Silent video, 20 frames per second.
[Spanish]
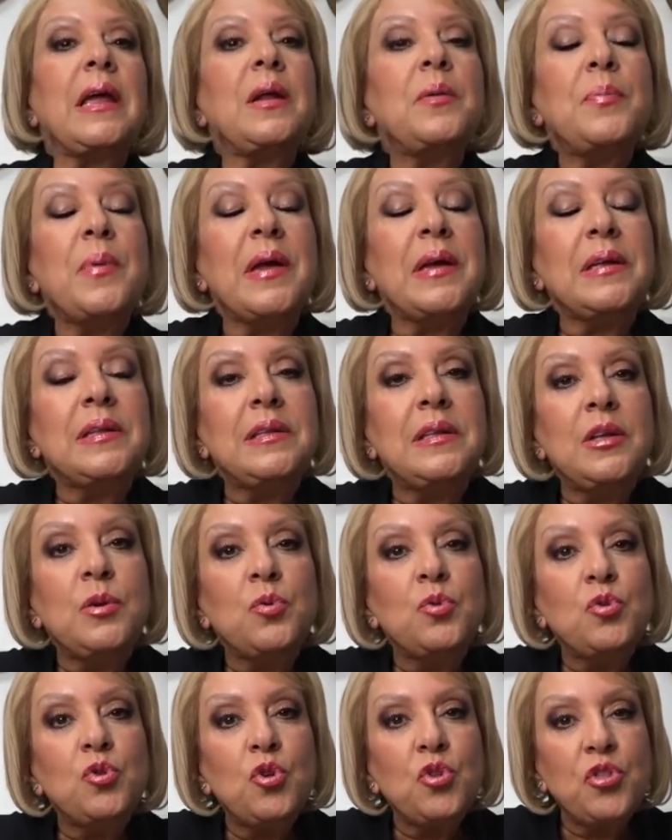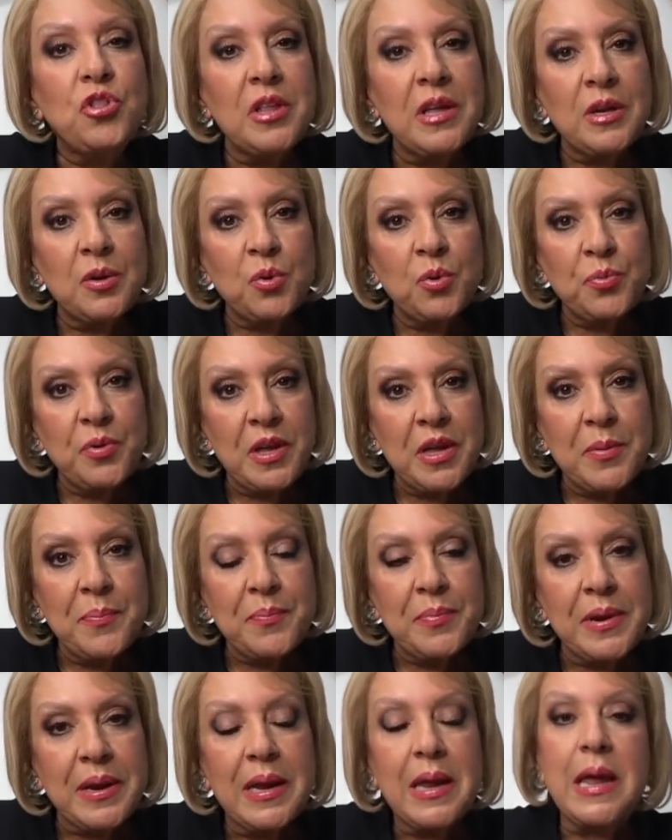el 21 de
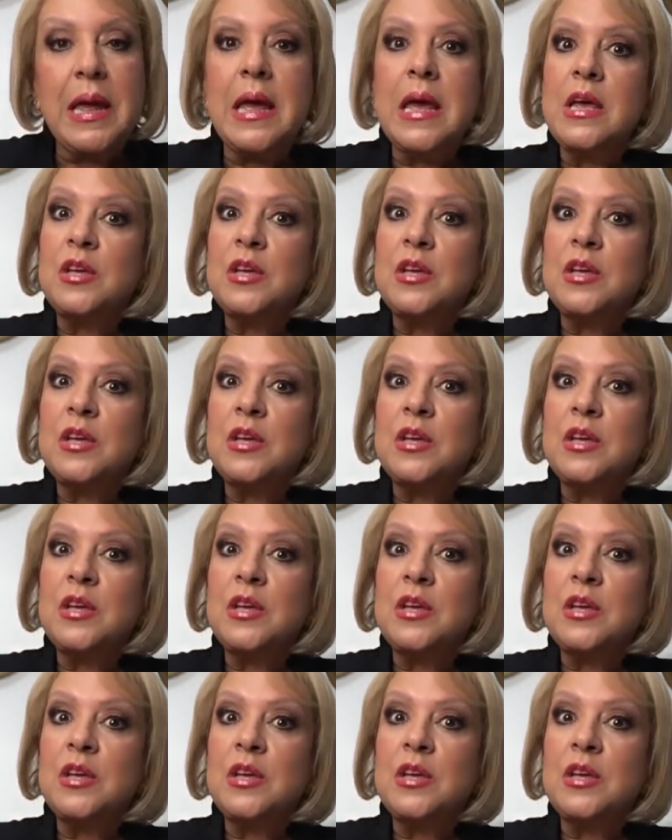noviembre.